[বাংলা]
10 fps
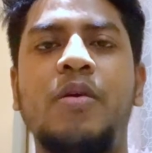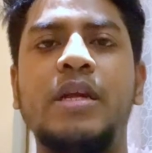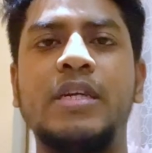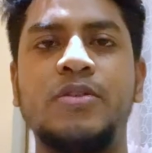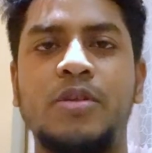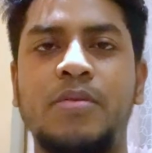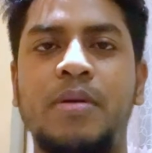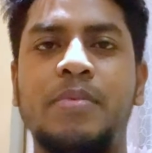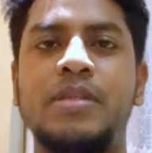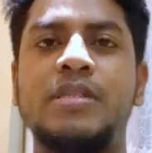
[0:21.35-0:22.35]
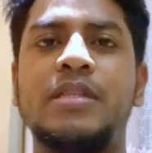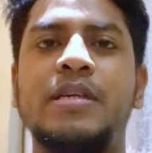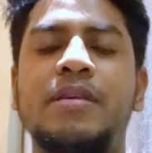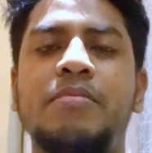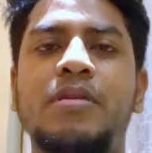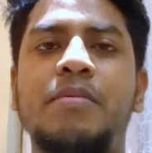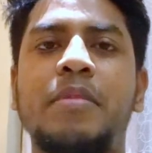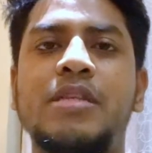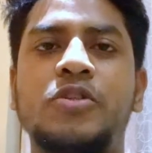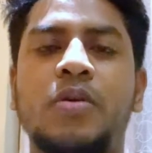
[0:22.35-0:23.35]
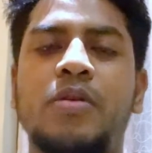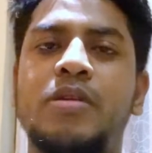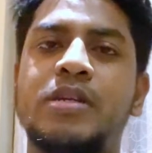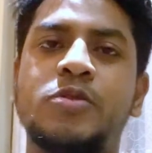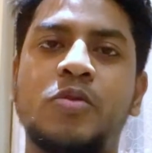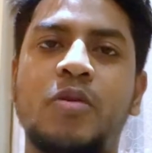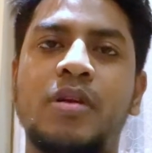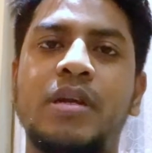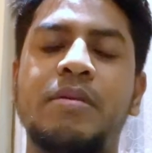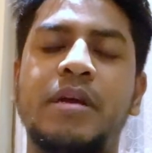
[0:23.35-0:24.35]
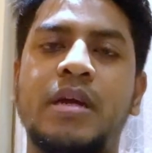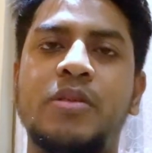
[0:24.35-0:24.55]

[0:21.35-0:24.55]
অনেক কিছু হয়তো আপনাদের সাথে ম্যাচ করে অনেক কিছু করে না